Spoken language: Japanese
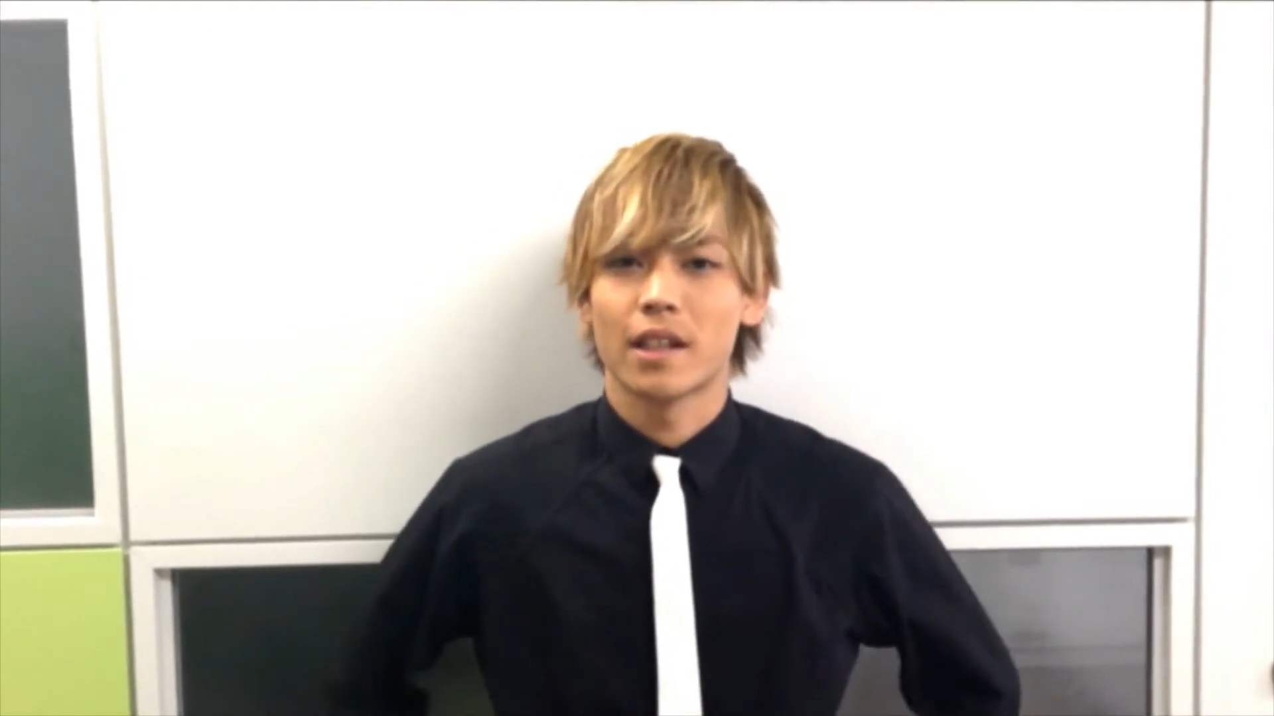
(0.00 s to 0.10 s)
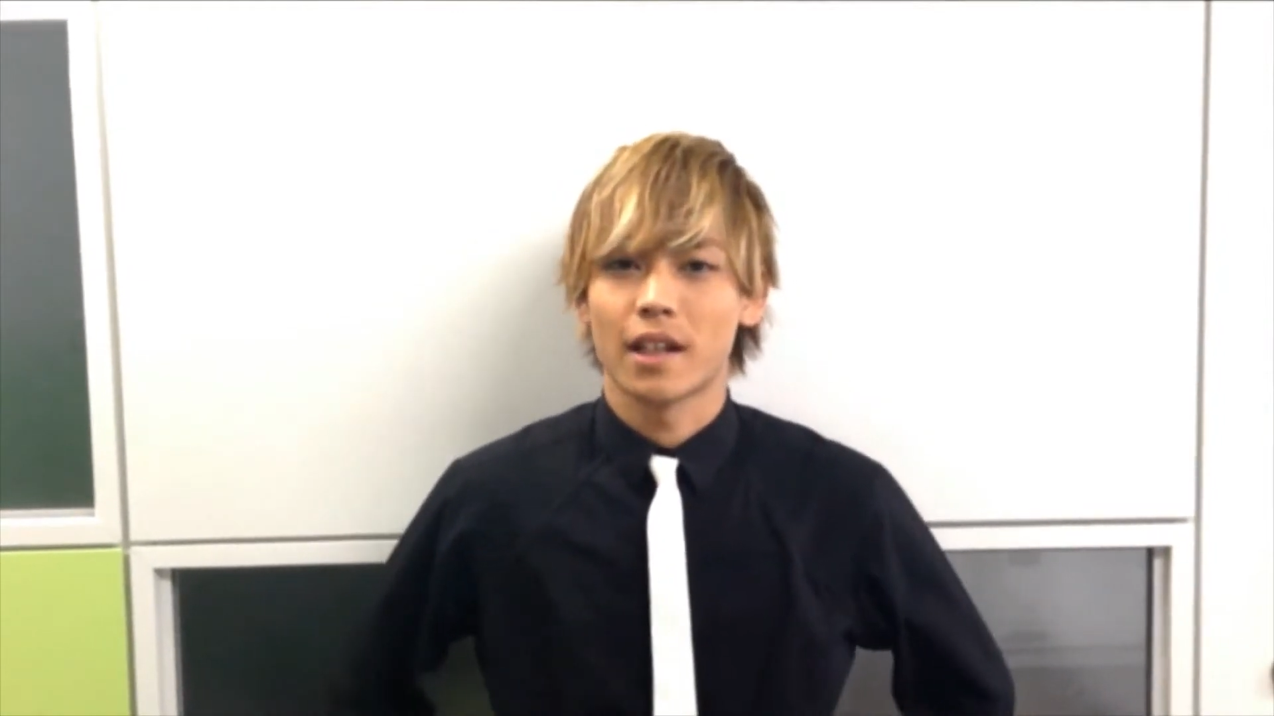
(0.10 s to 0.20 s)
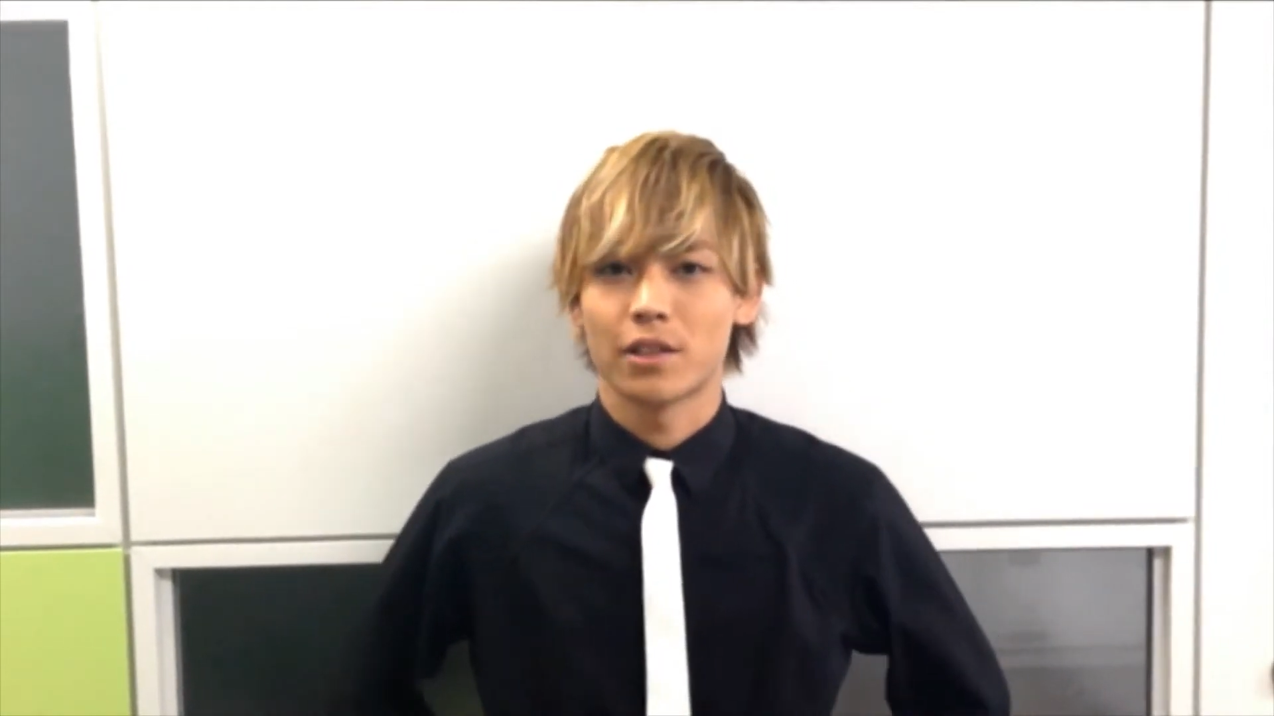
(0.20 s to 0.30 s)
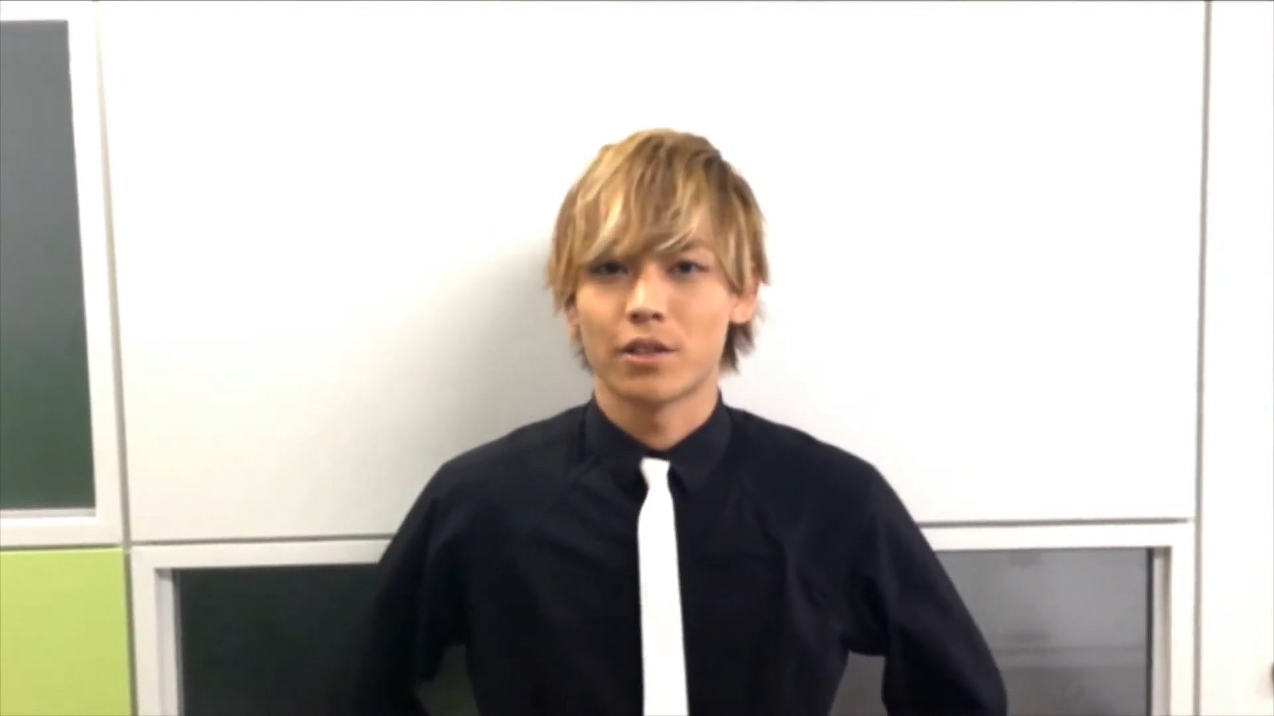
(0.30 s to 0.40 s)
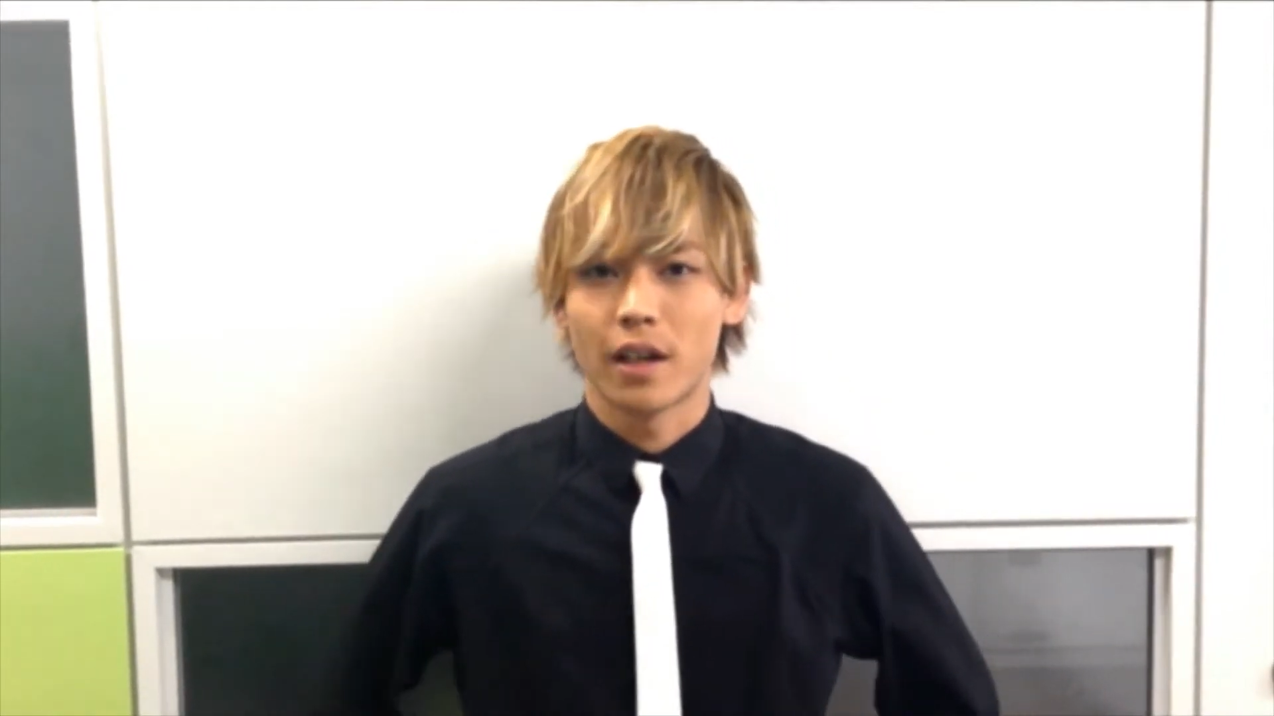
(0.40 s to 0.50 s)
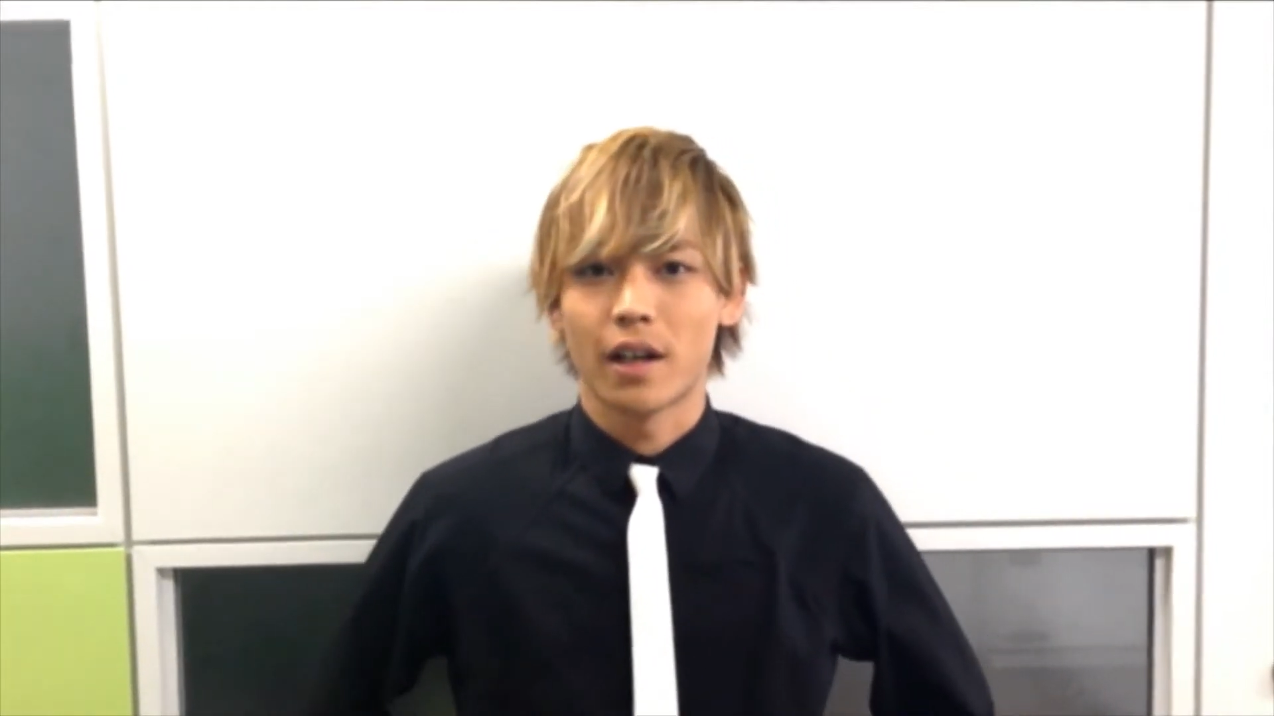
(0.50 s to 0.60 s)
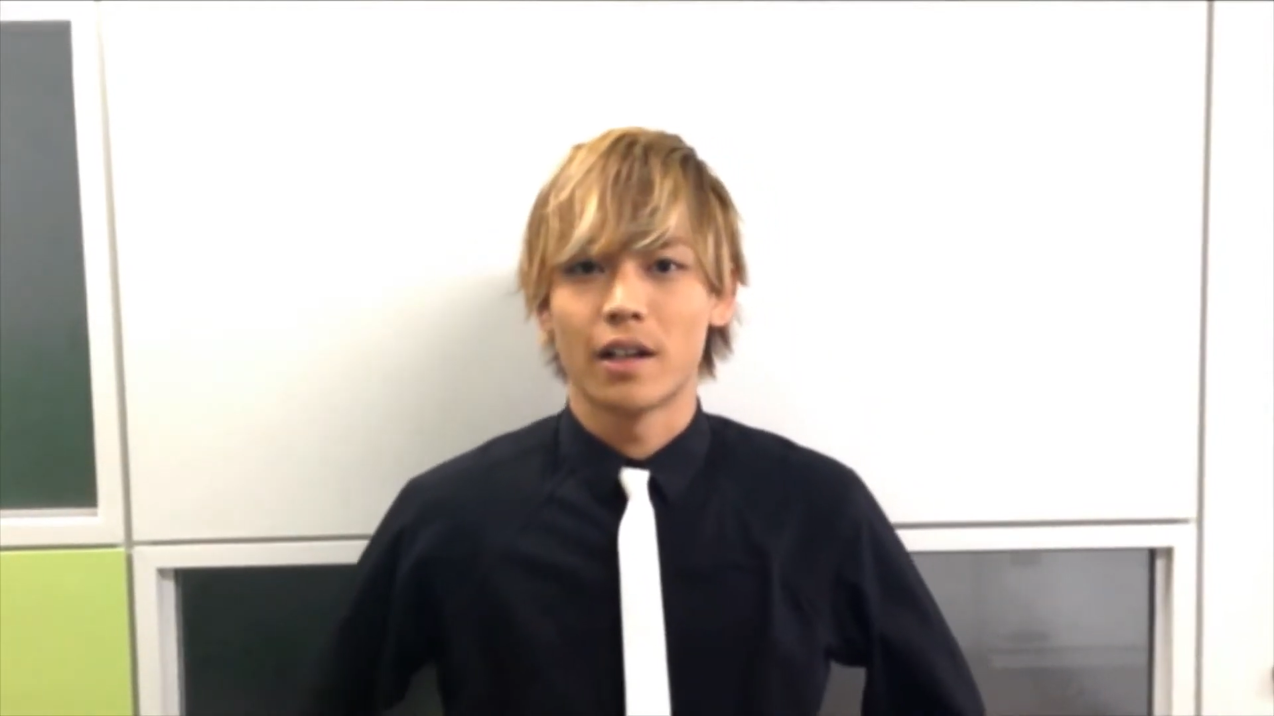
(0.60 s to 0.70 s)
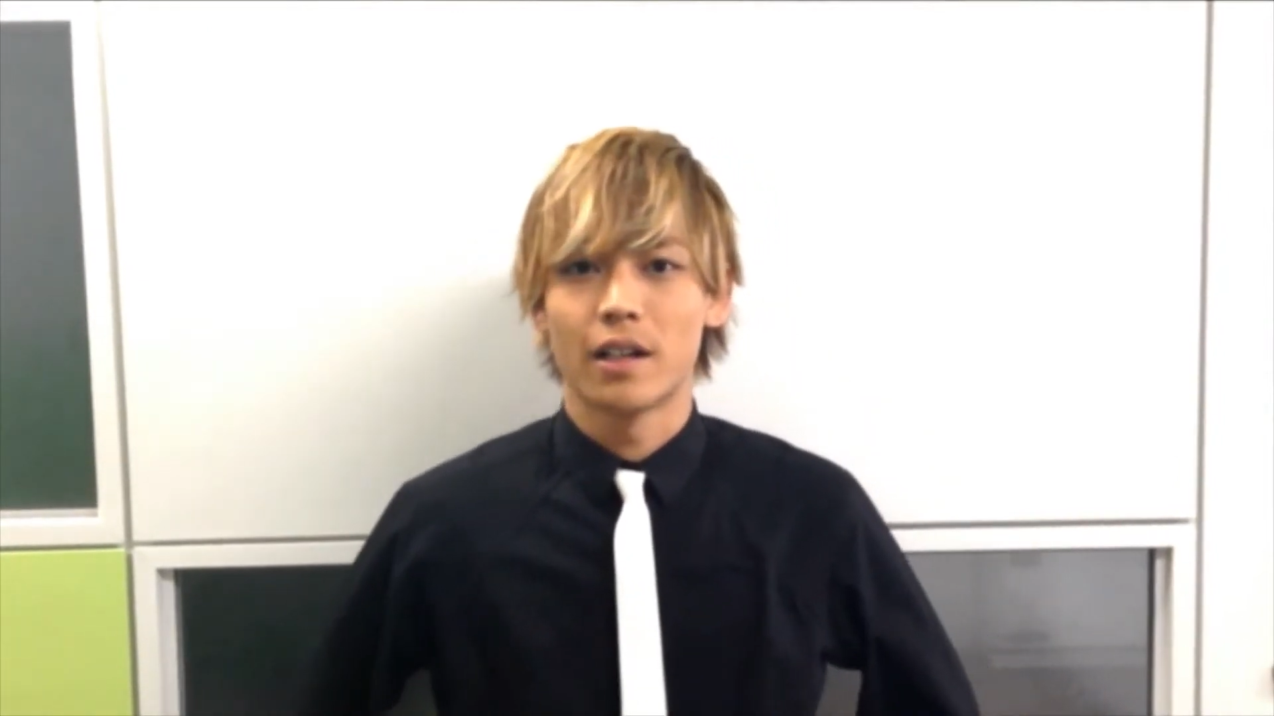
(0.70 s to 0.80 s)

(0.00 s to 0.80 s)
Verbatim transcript: 中というか